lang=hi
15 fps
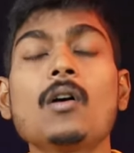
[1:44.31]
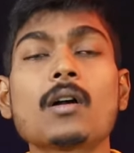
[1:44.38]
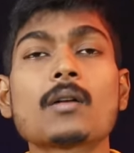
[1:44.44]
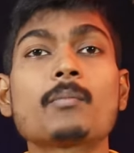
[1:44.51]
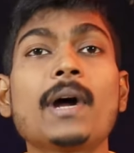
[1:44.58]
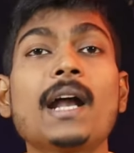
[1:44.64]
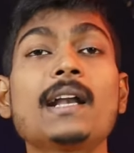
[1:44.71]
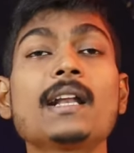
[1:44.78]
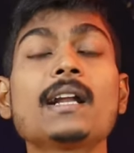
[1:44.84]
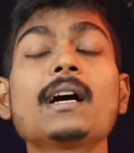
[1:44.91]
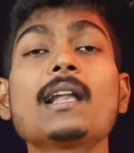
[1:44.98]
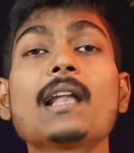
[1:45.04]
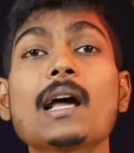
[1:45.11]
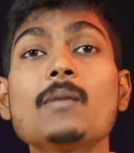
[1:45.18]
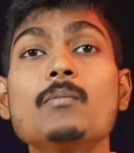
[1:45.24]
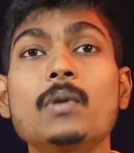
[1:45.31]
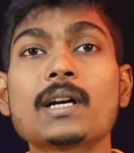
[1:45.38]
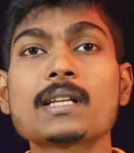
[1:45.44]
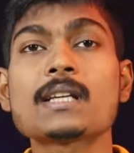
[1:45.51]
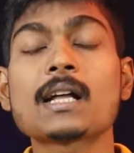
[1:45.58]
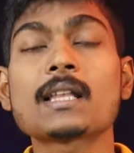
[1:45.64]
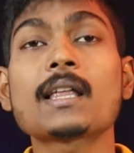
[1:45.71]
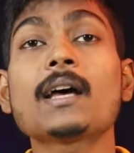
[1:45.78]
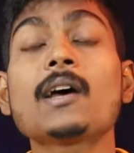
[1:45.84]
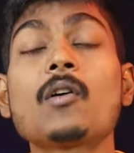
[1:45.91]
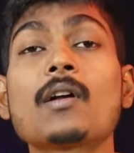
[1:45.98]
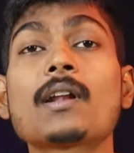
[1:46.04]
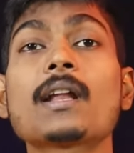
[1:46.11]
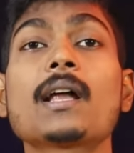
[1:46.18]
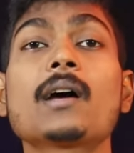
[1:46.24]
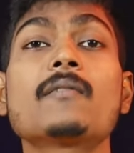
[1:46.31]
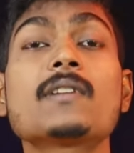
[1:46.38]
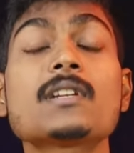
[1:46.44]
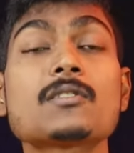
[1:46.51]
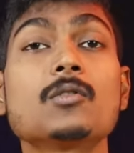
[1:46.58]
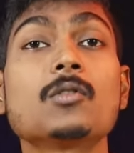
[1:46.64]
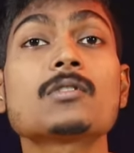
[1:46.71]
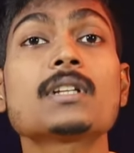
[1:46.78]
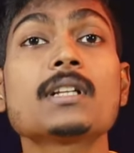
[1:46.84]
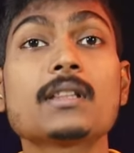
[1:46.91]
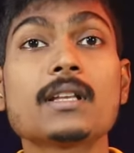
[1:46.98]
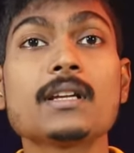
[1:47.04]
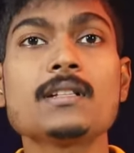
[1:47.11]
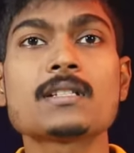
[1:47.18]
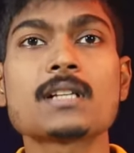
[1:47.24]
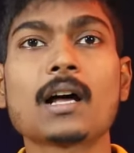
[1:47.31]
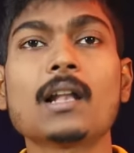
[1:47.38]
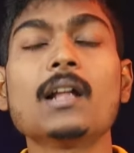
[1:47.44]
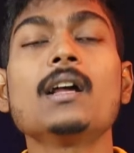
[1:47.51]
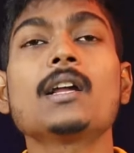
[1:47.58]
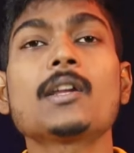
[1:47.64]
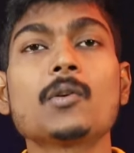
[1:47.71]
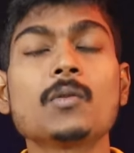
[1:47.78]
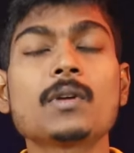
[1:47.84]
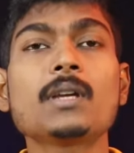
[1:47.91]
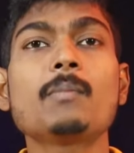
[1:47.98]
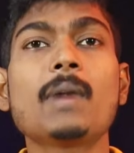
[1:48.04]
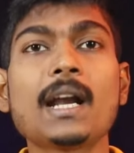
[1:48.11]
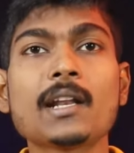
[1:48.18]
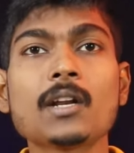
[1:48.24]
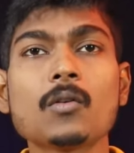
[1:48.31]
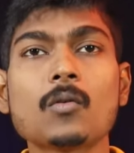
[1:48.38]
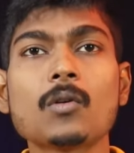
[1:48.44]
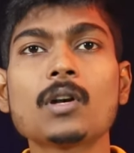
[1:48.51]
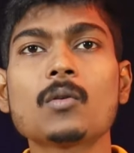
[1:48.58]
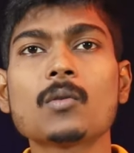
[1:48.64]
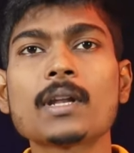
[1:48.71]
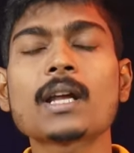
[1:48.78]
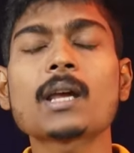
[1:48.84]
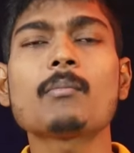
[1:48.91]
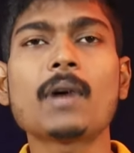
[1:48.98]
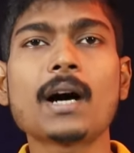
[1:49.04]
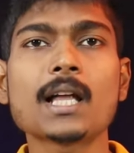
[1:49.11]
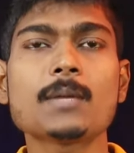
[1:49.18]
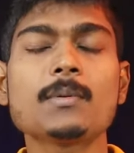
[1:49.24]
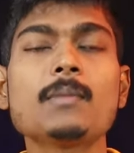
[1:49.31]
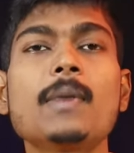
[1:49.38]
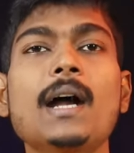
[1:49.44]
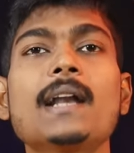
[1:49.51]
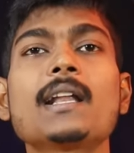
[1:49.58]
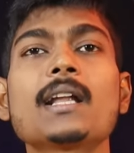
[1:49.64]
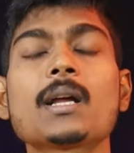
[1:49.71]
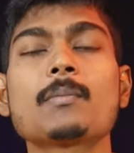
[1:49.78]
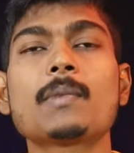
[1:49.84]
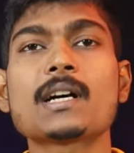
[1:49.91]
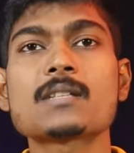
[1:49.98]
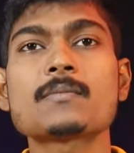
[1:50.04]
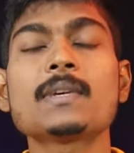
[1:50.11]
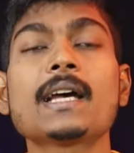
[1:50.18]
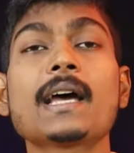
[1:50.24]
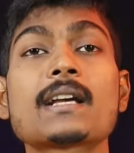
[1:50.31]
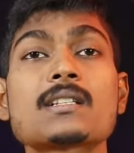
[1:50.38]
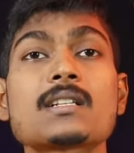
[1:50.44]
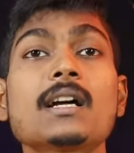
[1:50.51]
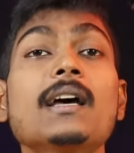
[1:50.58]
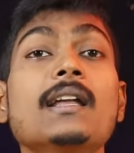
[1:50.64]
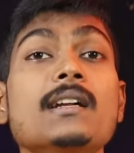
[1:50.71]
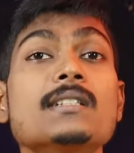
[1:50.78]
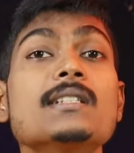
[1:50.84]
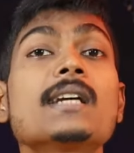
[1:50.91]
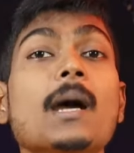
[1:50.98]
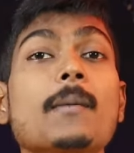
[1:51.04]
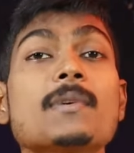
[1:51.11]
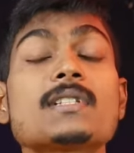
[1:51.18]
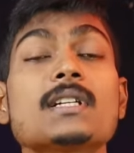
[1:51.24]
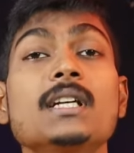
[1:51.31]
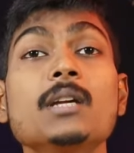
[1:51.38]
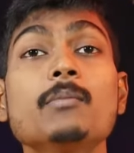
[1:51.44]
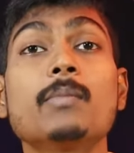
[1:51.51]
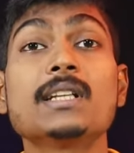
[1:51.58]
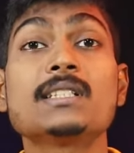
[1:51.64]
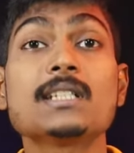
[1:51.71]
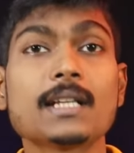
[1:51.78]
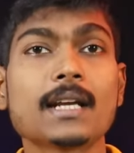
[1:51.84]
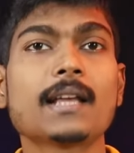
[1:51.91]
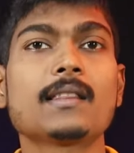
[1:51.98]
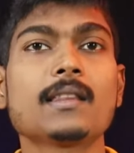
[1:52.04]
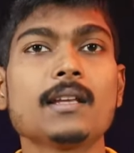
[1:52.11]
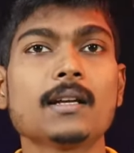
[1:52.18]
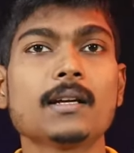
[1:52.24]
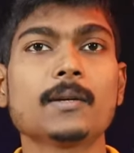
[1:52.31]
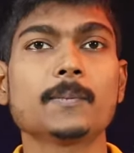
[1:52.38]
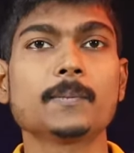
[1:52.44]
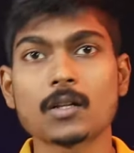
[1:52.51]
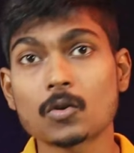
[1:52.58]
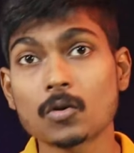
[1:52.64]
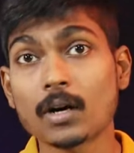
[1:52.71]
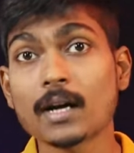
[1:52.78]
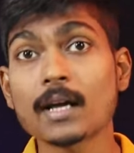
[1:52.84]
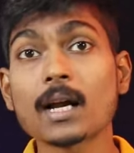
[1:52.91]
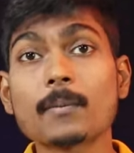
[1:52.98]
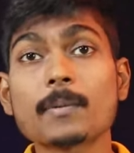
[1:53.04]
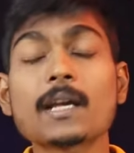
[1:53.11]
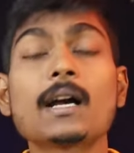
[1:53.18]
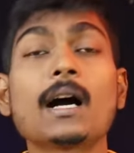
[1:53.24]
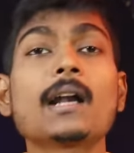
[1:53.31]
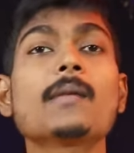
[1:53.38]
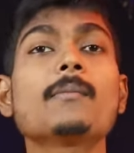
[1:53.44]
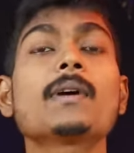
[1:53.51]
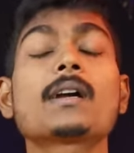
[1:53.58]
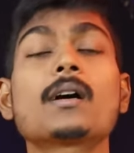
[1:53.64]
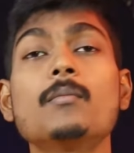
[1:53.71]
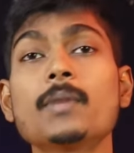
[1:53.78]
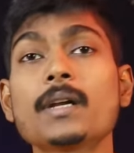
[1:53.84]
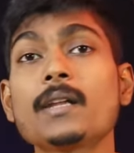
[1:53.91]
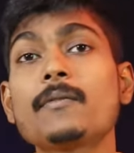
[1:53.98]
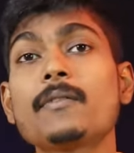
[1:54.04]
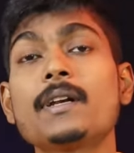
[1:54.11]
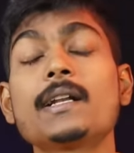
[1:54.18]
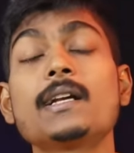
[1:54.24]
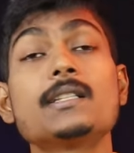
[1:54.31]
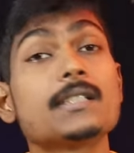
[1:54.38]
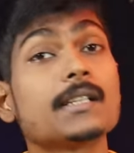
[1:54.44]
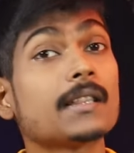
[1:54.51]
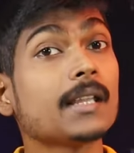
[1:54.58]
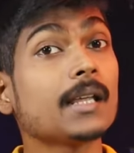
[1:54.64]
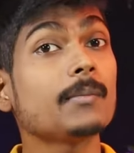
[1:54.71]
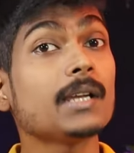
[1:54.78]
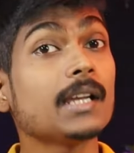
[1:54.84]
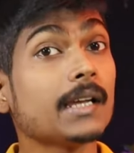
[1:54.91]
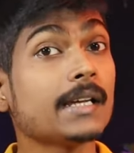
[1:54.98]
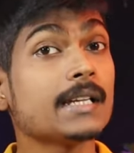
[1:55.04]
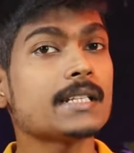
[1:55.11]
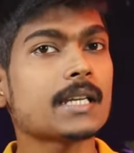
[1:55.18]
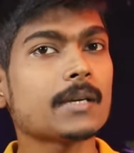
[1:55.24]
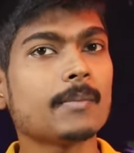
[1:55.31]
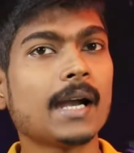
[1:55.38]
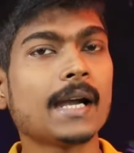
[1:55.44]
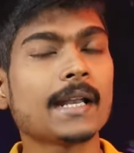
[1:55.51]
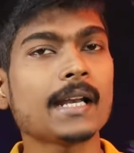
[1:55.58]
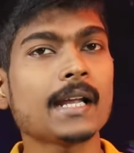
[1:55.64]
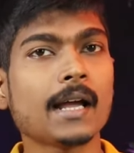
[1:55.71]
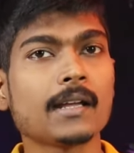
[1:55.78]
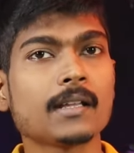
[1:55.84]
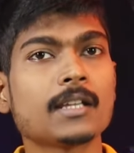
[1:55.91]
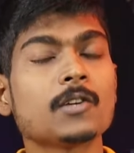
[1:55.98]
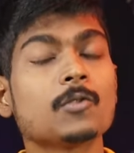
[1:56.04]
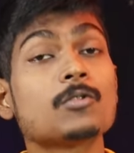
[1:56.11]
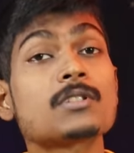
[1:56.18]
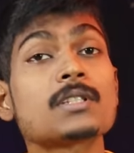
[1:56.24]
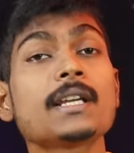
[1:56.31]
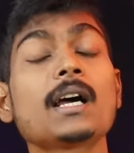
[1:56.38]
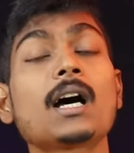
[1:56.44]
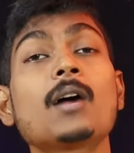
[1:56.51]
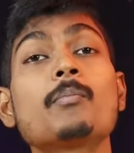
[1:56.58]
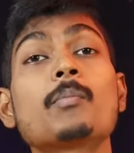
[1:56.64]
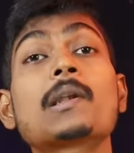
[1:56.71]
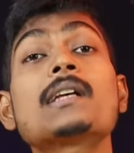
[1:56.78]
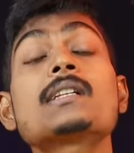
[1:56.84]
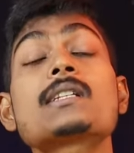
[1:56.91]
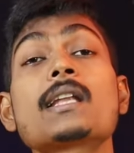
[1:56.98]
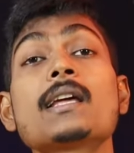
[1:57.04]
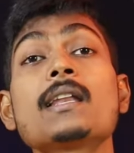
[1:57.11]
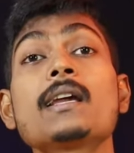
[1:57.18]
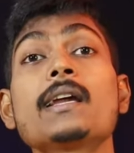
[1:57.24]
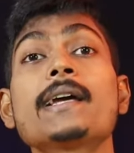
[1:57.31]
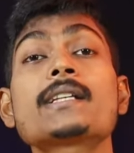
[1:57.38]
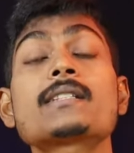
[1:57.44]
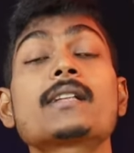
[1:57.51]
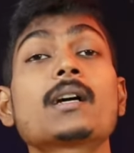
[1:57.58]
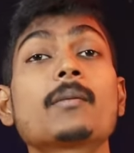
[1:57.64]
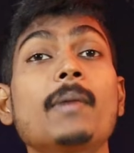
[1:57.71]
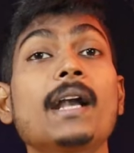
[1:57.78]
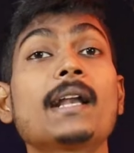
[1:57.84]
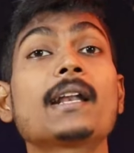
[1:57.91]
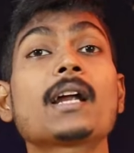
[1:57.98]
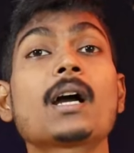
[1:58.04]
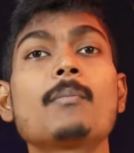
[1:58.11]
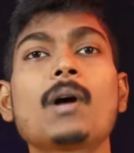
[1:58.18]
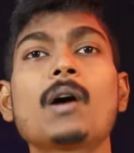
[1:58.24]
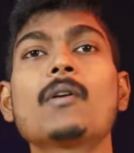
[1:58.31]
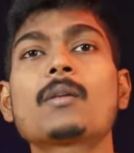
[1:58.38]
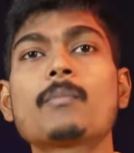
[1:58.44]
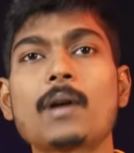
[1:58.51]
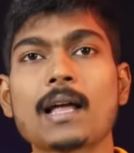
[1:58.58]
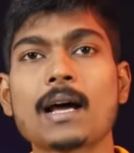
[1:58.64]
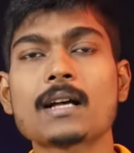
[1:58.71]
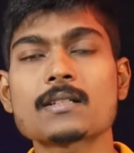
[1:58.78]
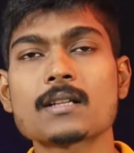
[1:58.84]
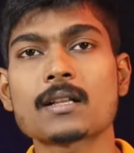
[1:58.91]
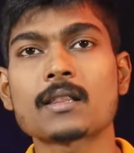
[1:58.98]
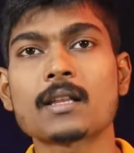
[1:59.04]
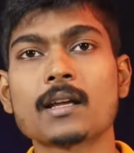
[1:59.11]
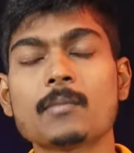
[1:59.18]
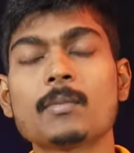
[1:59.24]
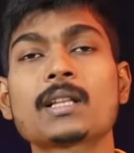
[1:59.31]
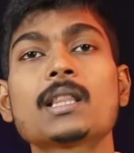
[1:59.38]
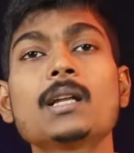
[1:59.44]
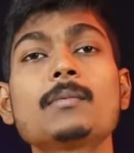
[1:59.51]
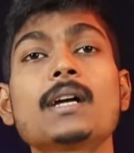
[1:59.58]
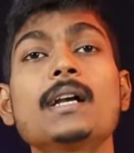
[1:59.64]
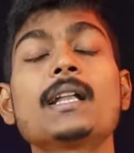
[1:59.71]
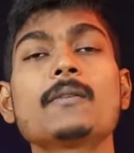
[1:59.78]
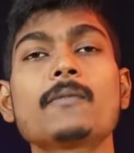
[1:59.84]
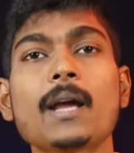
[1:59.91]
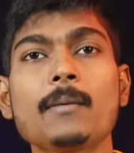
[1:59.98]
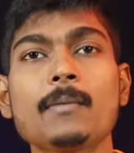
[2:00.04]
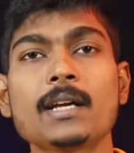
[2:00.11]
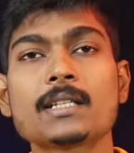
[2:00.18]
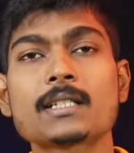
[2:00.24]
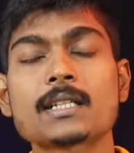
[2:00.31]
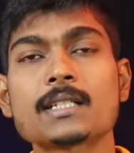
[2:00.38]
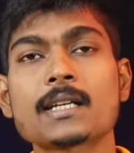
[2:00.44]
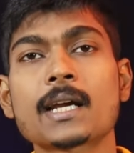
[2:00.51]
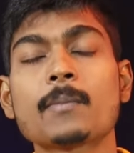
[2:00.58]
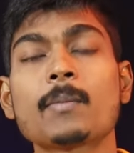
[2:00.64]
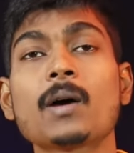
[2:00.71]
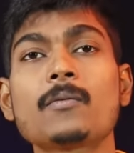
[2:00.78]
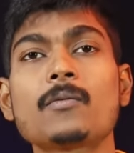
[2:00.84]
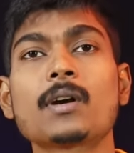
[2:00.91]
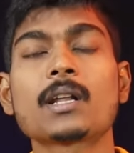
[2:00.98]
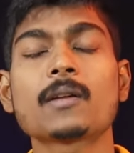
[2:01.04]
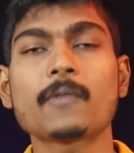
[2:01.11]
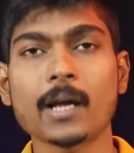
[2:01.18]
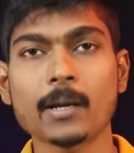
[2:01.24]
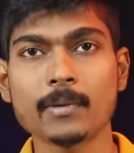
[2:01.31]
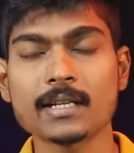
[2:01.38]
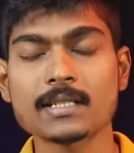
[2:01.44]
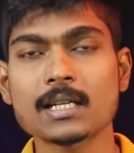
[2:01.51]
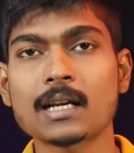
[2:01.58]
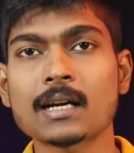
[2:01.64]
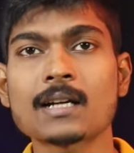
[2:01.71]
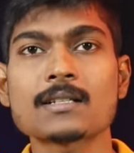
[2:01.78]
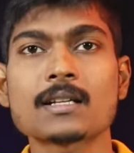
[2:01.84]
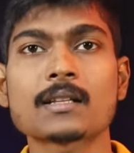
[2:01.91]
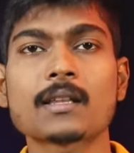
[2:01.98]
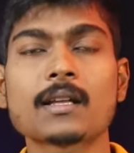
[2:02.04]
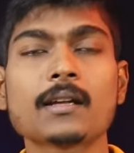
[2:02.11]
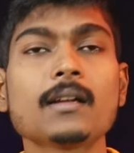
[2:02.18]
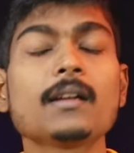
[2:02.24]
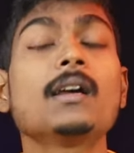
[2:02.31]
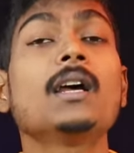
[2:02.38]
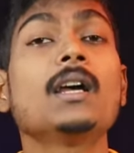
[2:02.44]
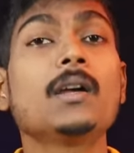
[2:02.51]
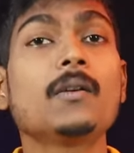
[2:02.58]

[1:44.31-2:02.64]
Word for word: और बैटरी का लाइफ बढ़ जाता है ऑन एन एवरेज दो से तीन साल क्योंकि बैटरी ओल्ड होने के बाद भी बैटरी के पास में एक्स्ट्रा एनर्जी कैपेसिटी बची रहती है तो अगर आपकी गाड़ी में कंपनी फिटेड जितने भी एच की बैटरी आई थी उससे आप प्लस टेन एच तक बैटरी का पावर बढ़ा सकते हैं मतलब थर्टी फाइव एच की जगह पे आप फोर्टी फाइव एच लगा सकते हैं